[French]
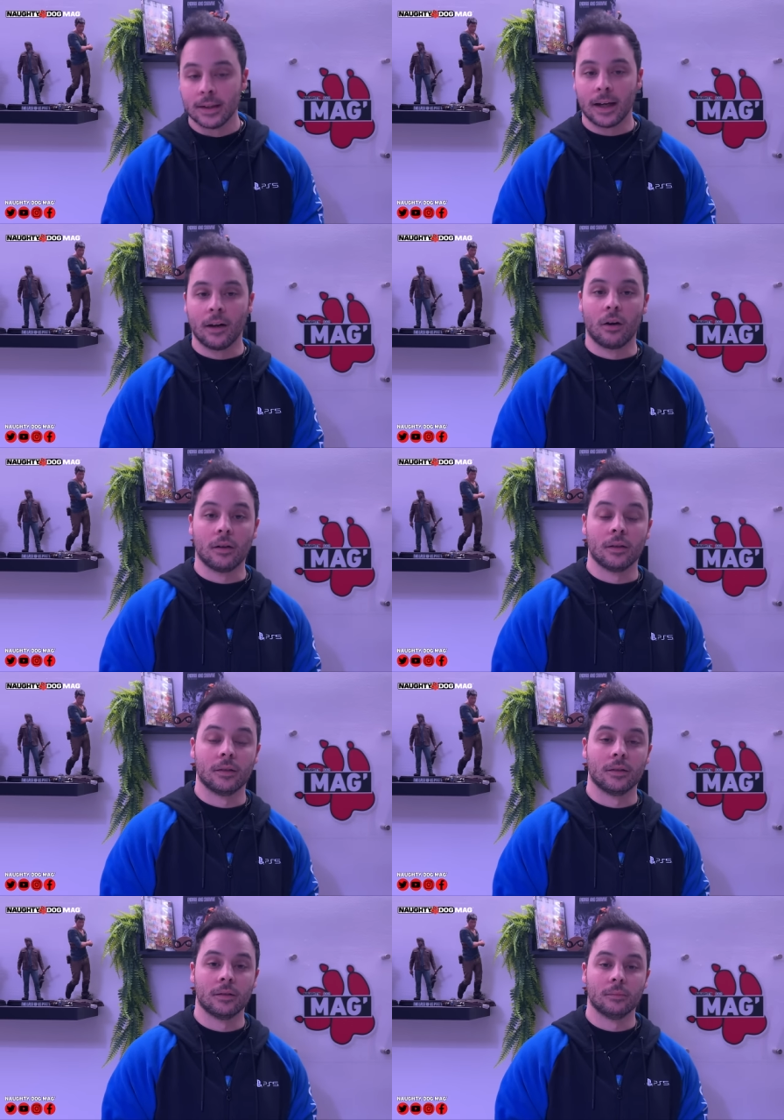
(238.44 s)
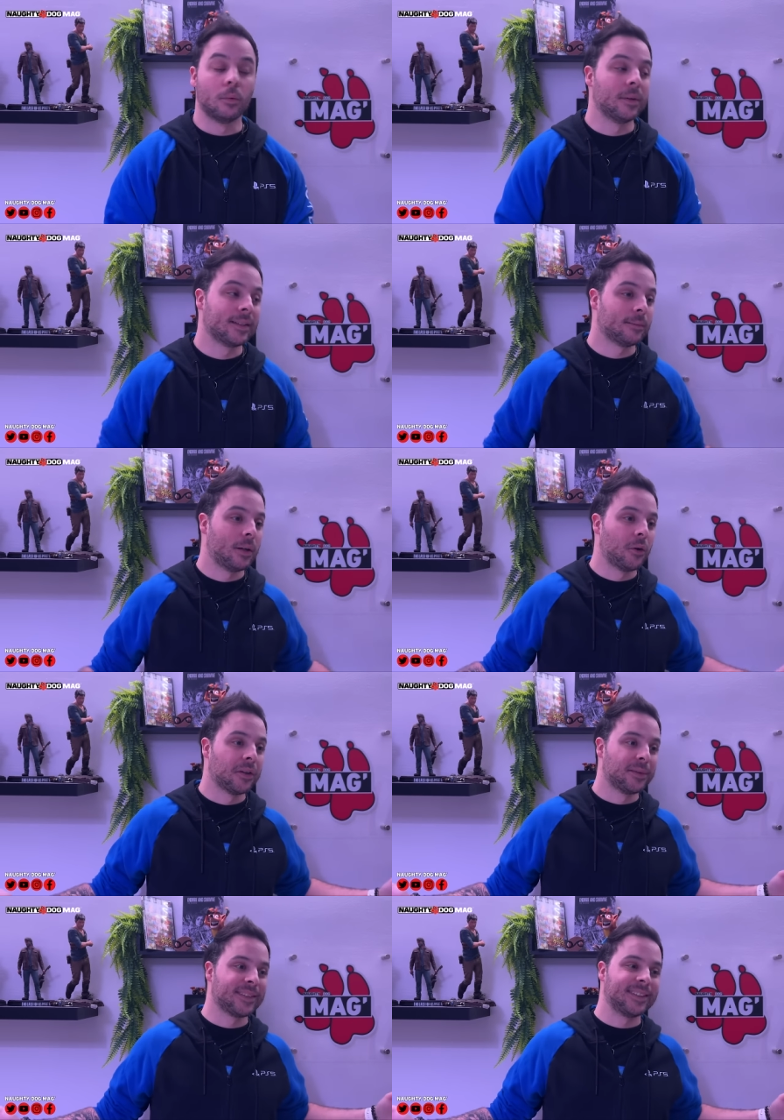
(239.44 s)
Alors, euh, bon, bah ça,
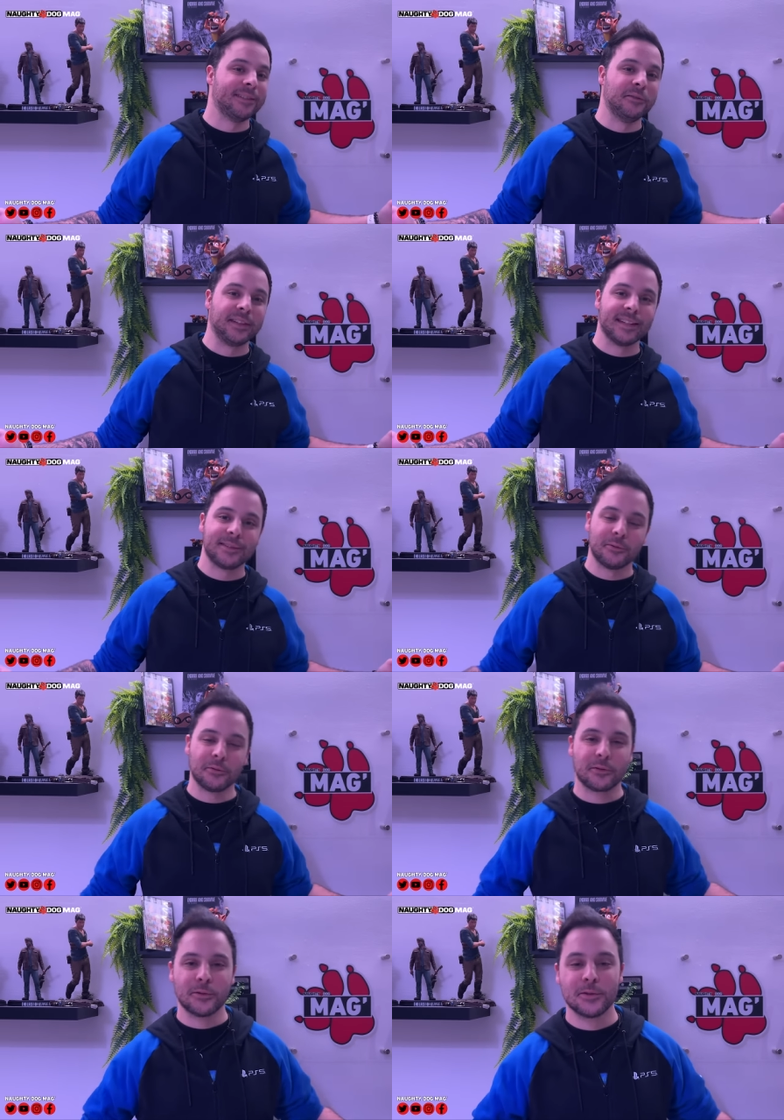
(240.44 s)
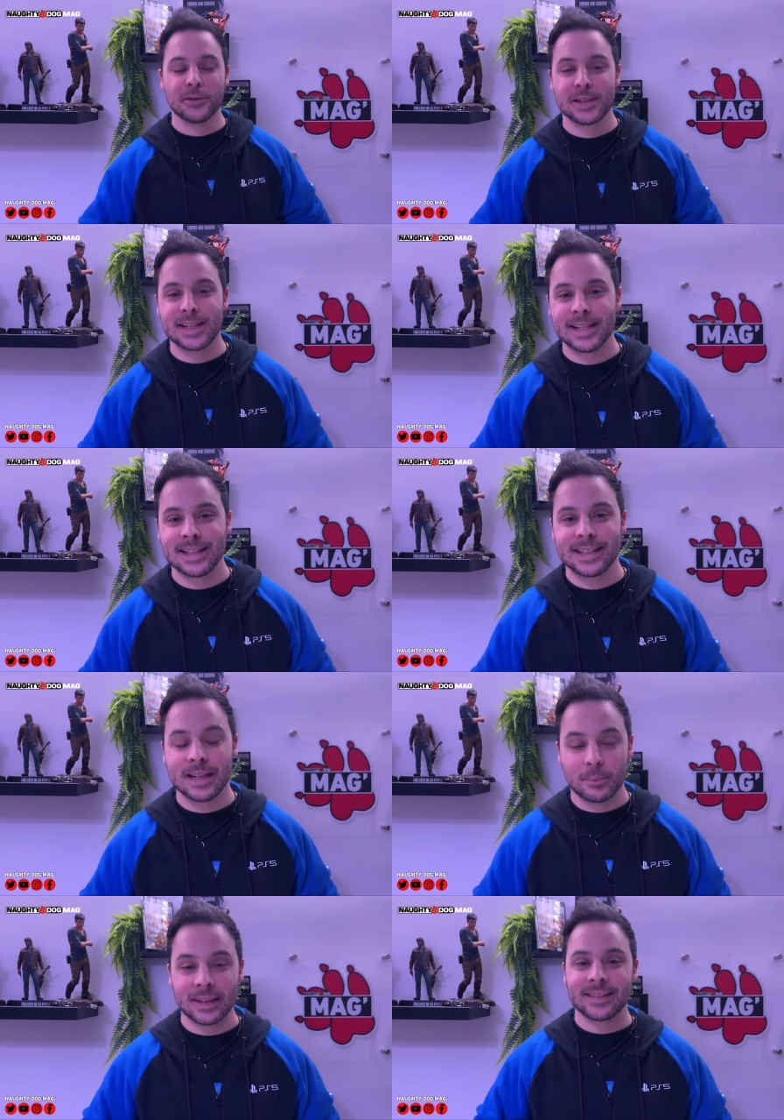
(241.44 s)
malheureusement, c'est une question que
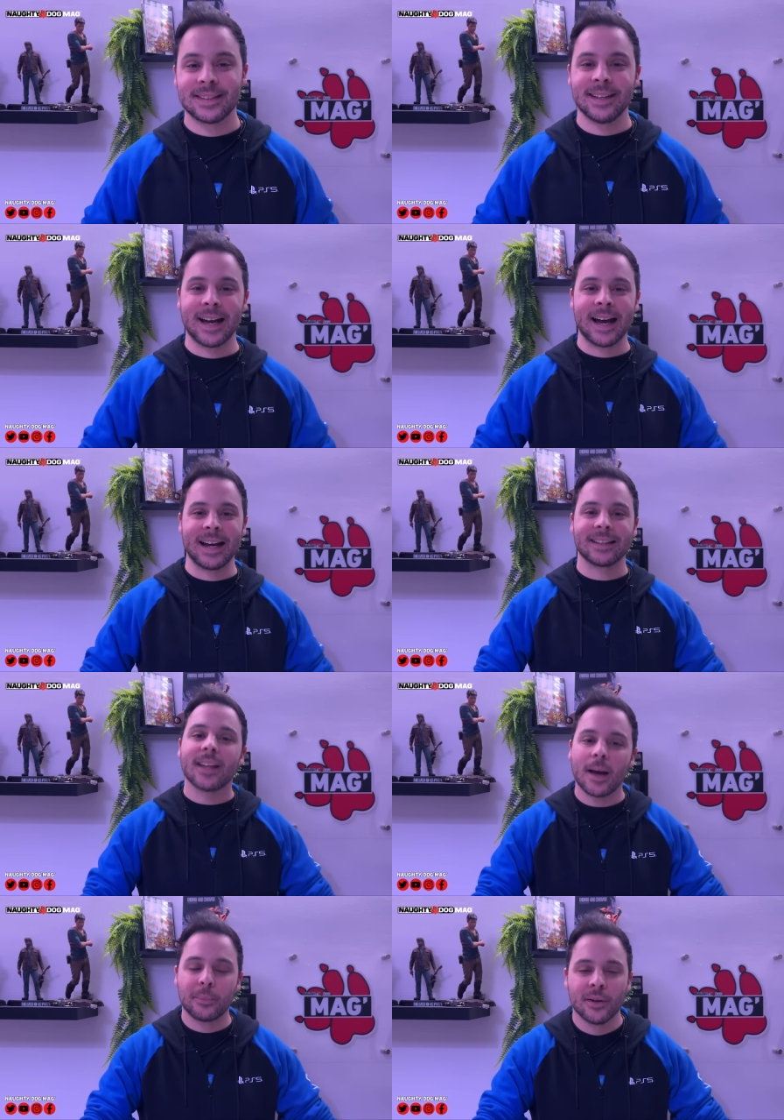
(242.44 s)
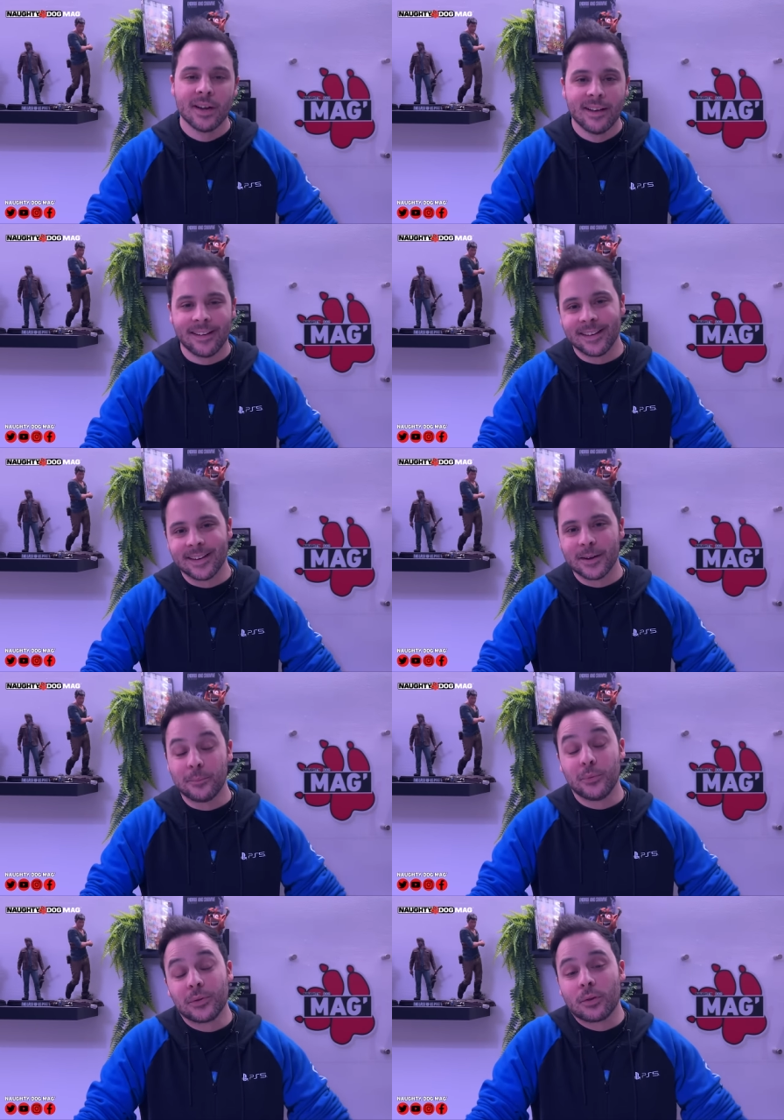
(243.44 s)
qui est passée à la trappe, euh,
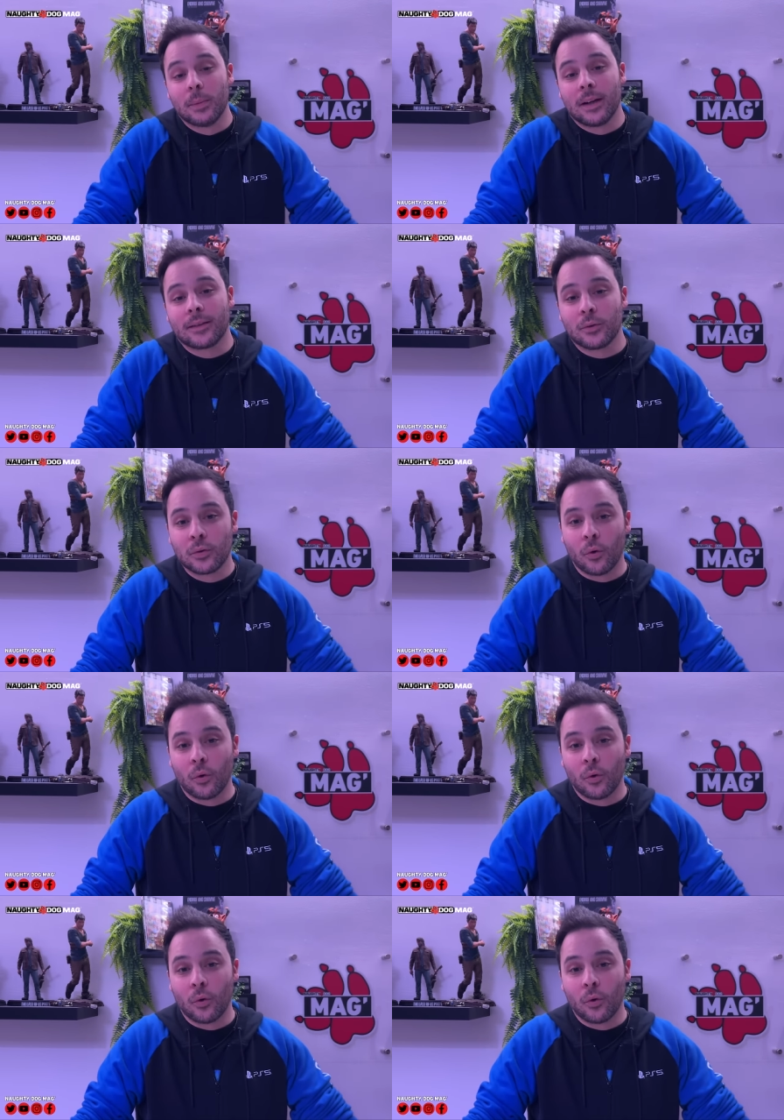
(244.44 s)
puisque, bien entendu,